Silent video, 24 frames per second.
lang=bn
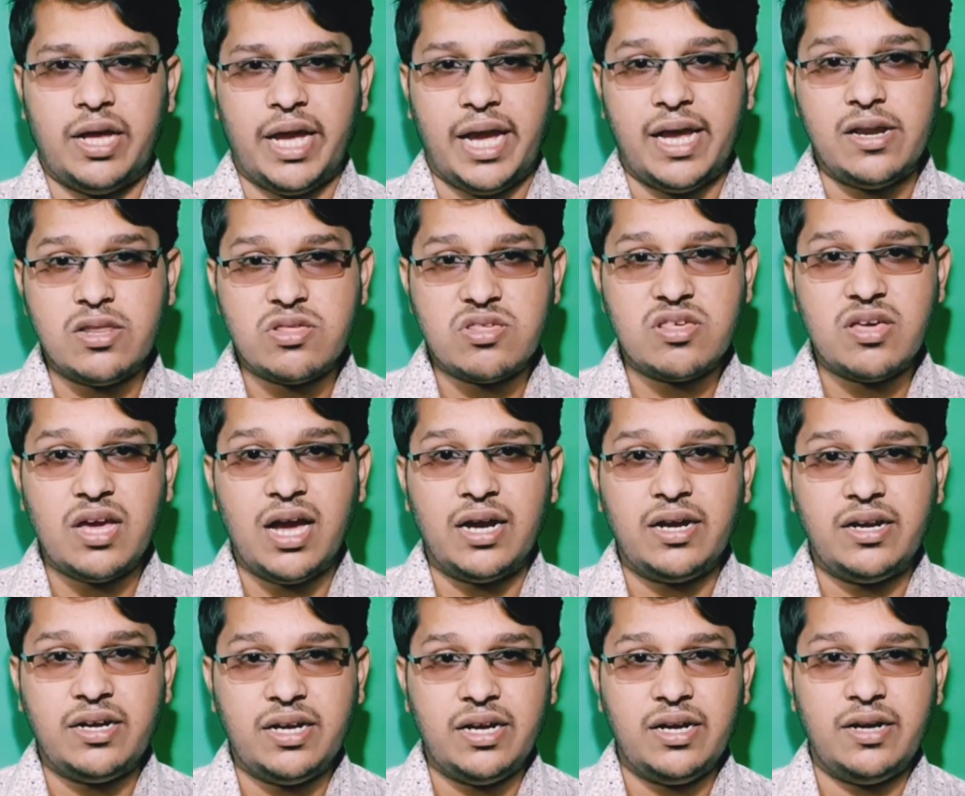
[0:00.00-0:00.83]

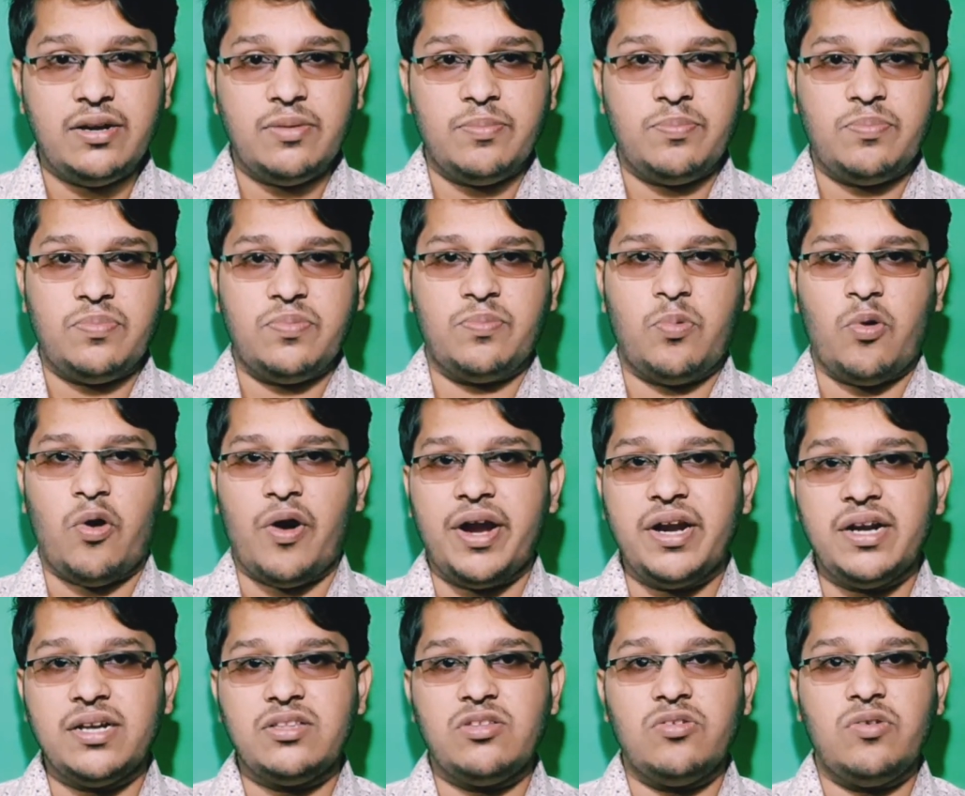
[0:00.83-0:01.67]
এনসিআরটির e
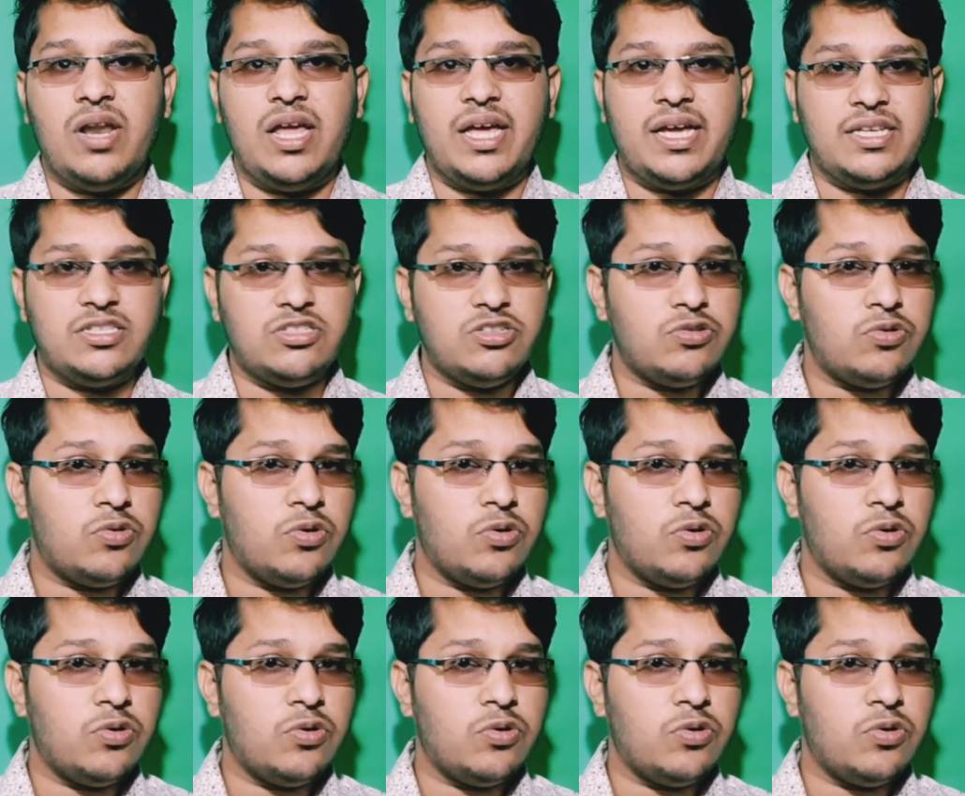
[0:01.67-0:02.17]
পয়েন্ট তুলে কিছু